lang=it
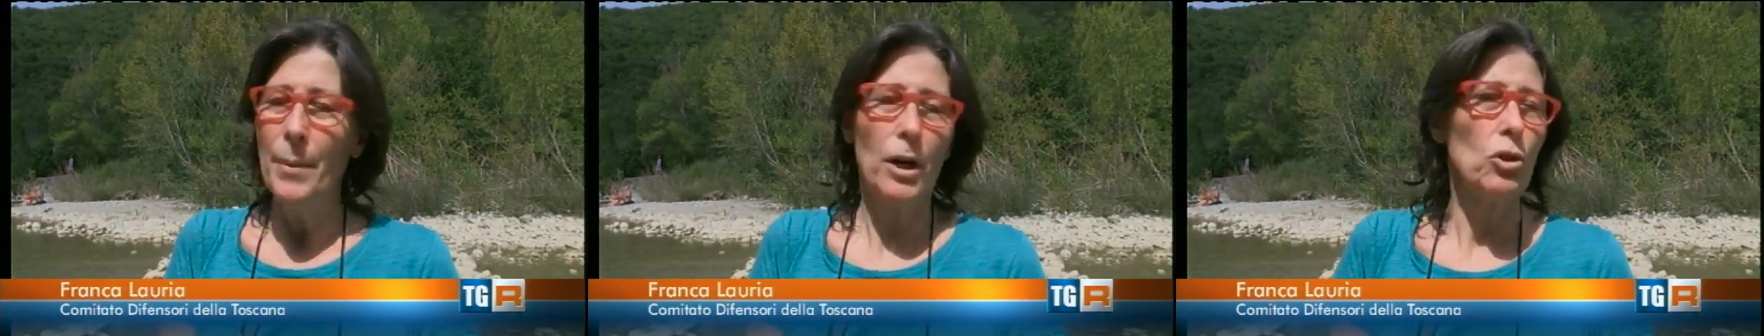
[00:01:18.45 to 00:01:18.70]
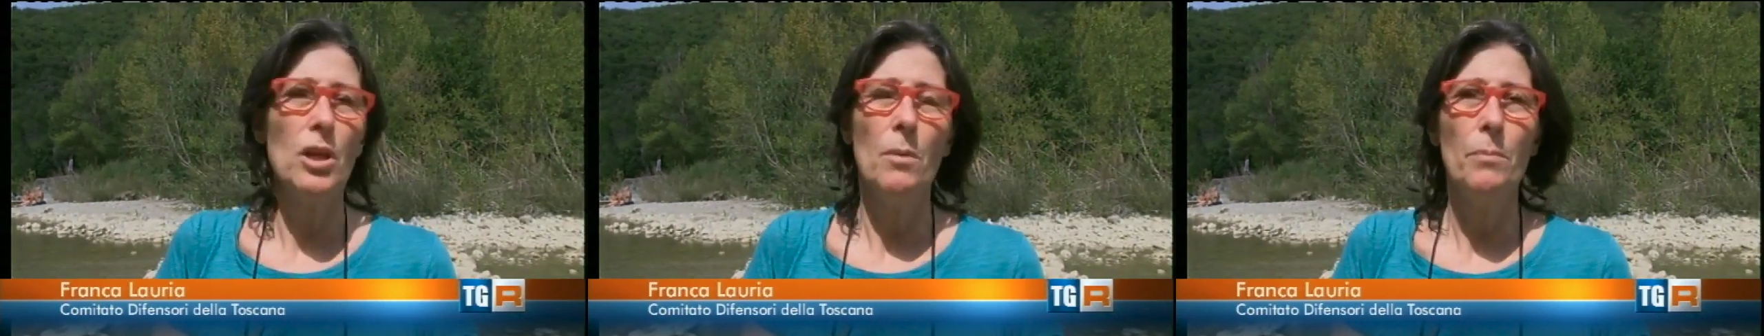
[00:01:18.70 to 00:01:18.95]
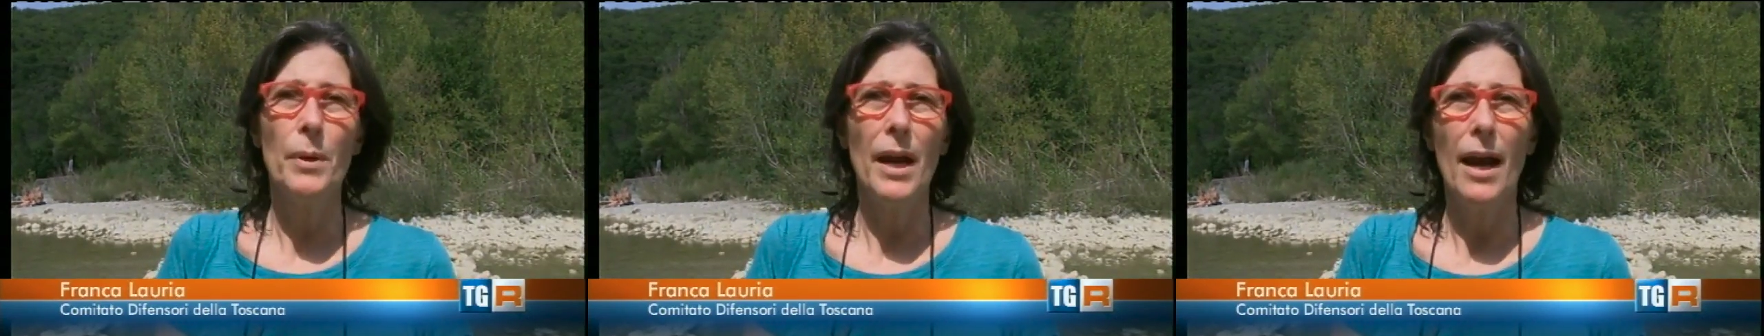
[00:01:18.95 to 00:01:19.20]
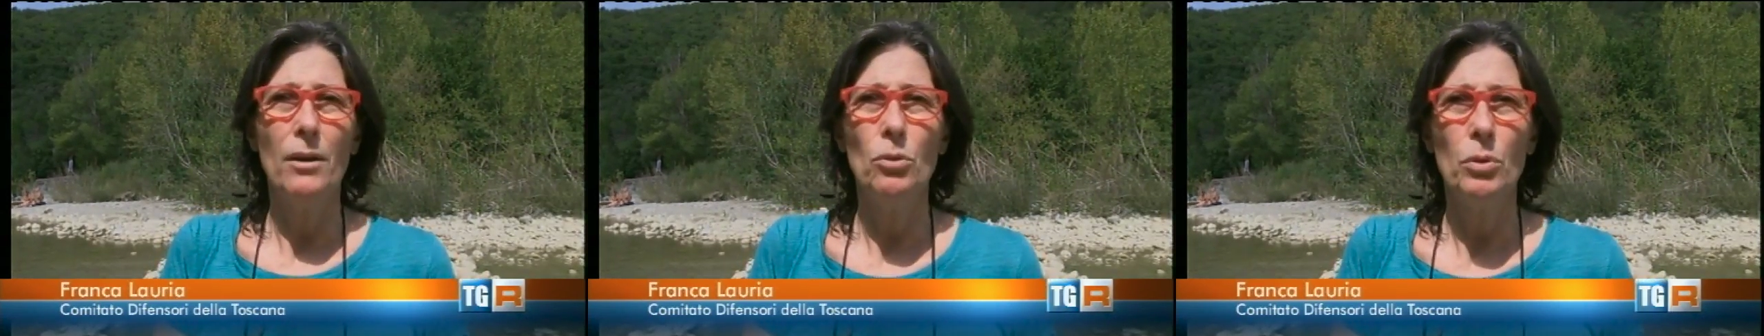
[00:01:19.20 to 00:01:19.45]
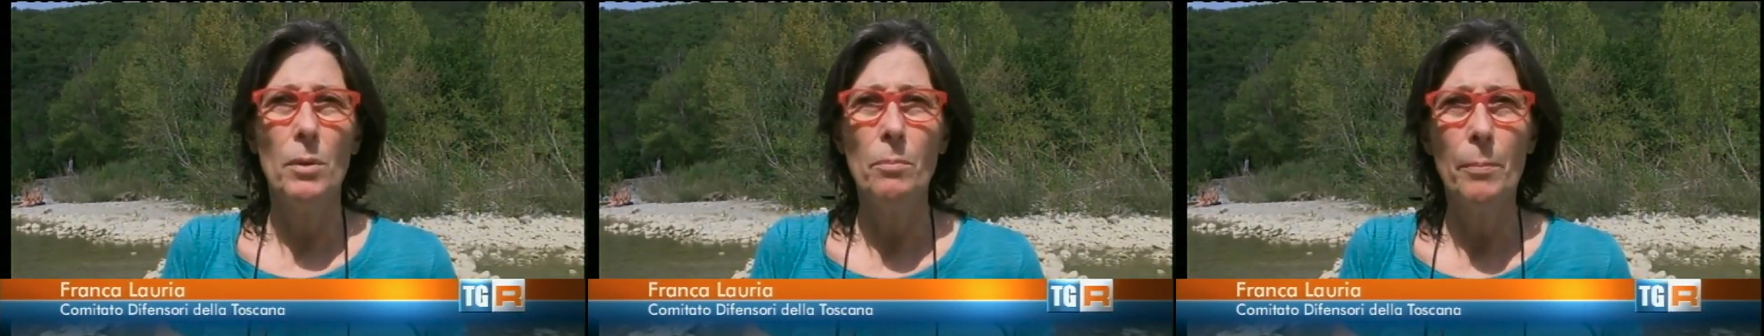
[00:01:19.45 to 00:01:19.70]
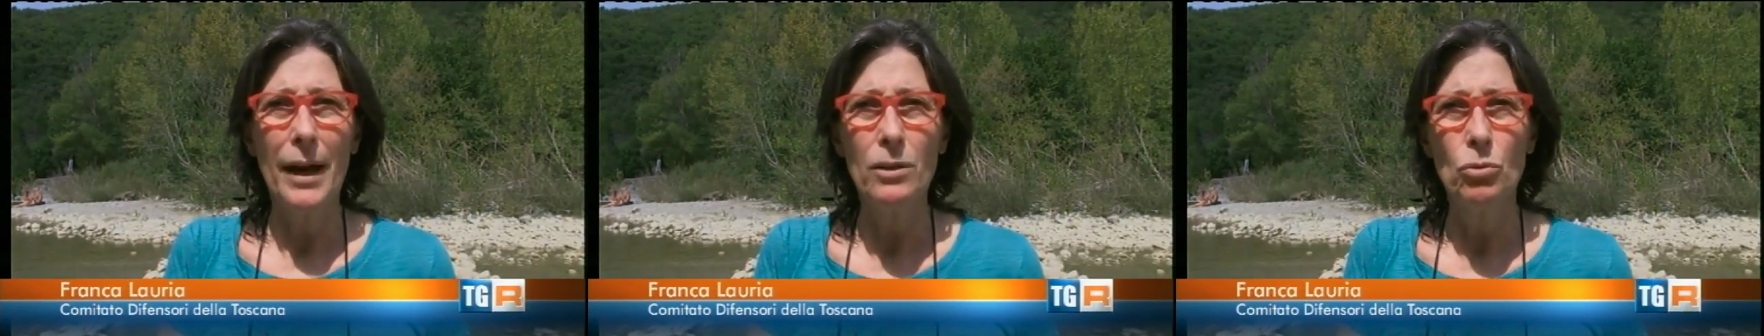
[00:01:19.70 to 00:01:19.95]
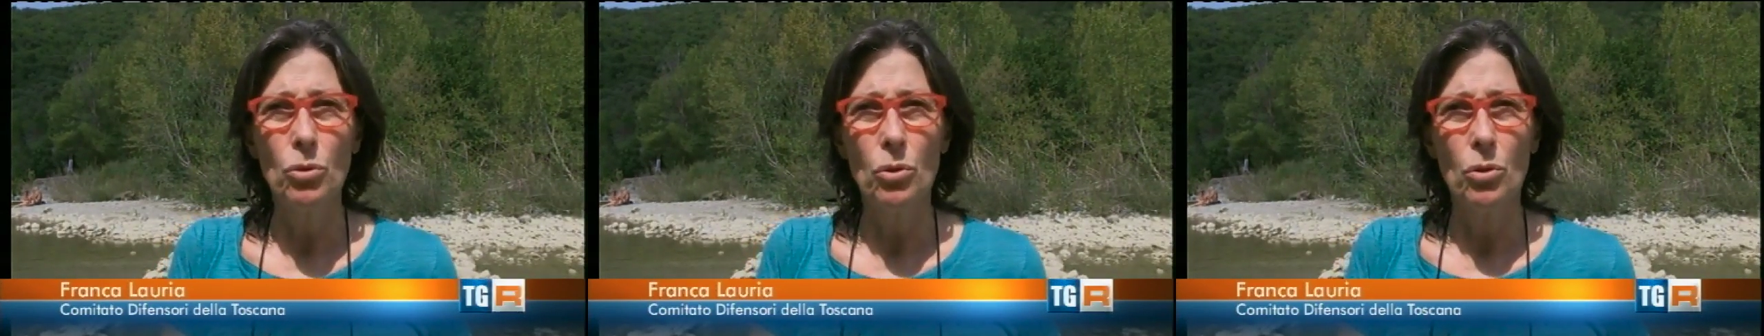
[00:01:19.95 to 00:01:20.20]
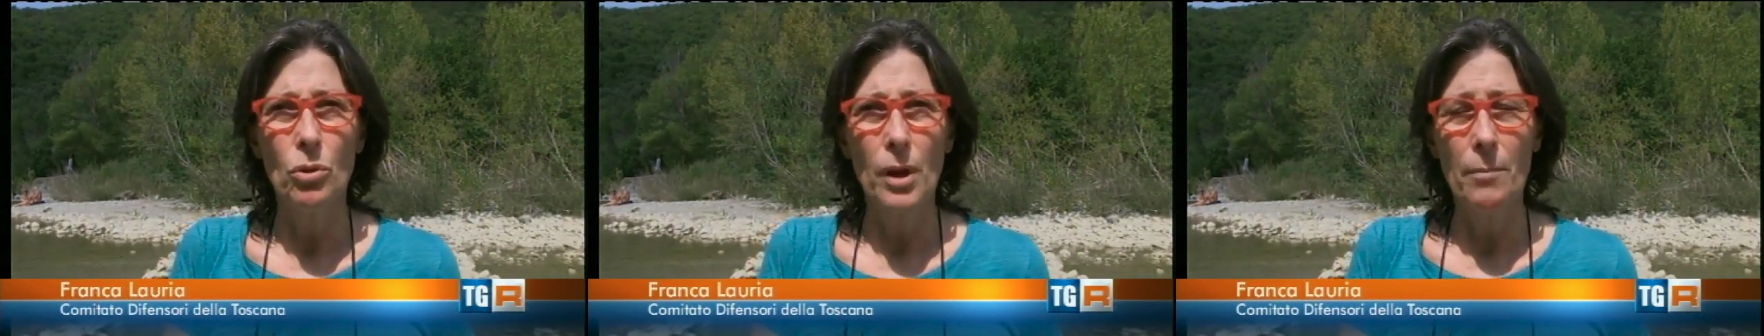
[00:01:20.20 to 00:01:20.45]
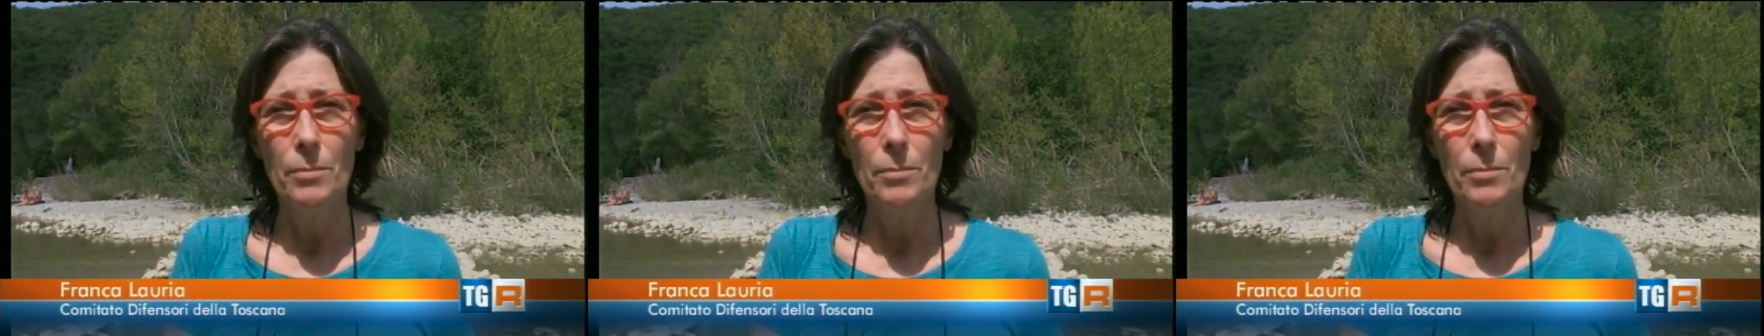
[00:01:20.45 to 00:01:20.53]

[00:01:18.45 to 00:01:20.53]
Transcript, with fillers: però sempre hanno un impatto